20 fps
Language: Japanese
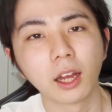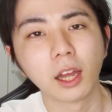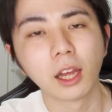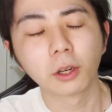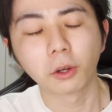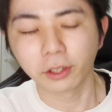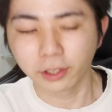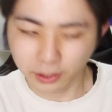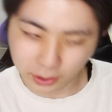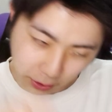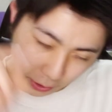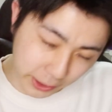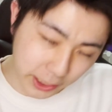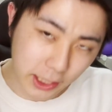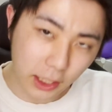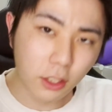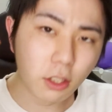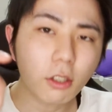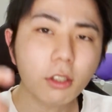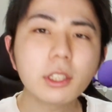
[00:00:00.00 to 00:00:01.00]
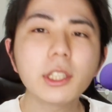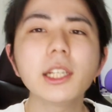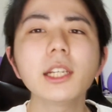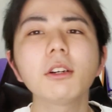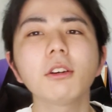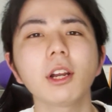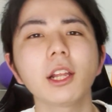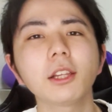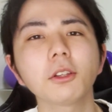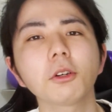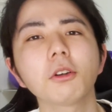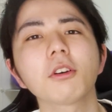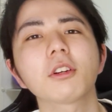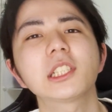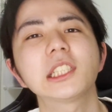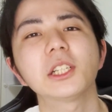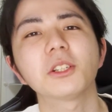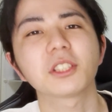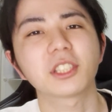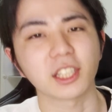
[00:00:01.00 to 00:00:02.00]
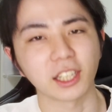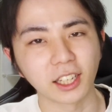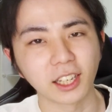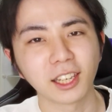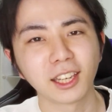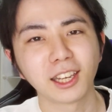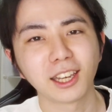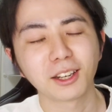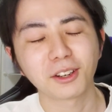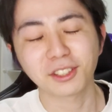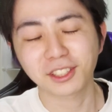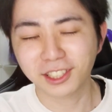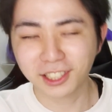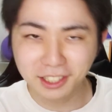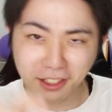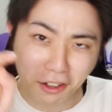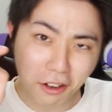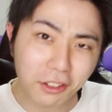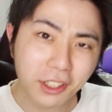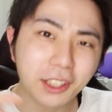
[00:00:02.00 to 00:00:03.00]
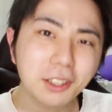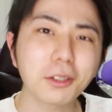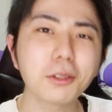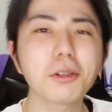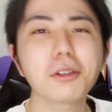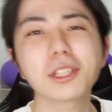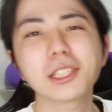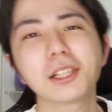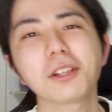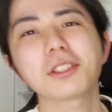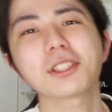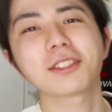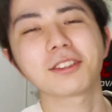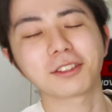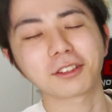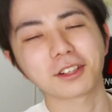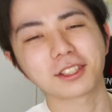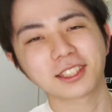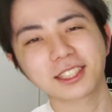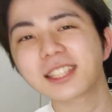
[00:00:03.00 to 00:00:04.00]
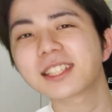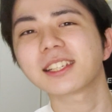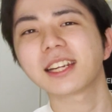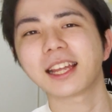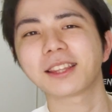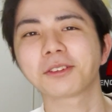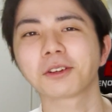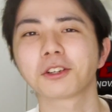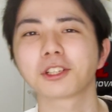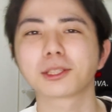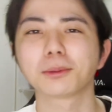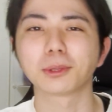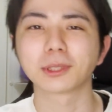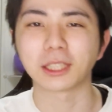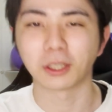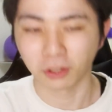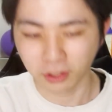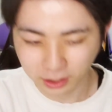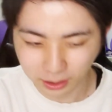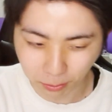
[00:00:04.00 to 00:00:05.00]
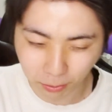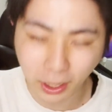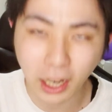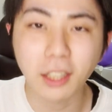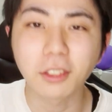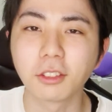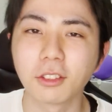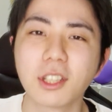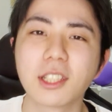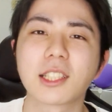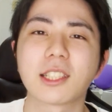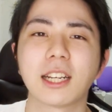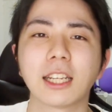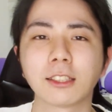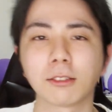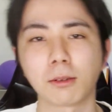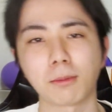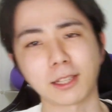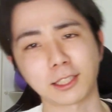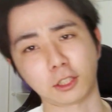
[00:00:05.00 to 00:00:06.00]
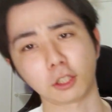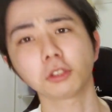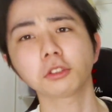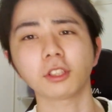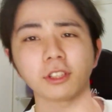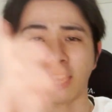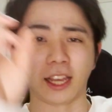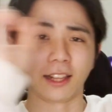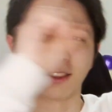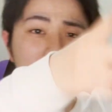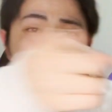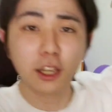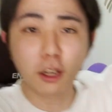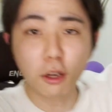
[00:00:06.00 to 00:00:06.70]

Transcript: こういう、これ非常にこれ登録してほしい。これ非常に登録してほしいので、これぜひね、登録ボタンを押してもらえると嬉しいなと思います。ということで、エンディン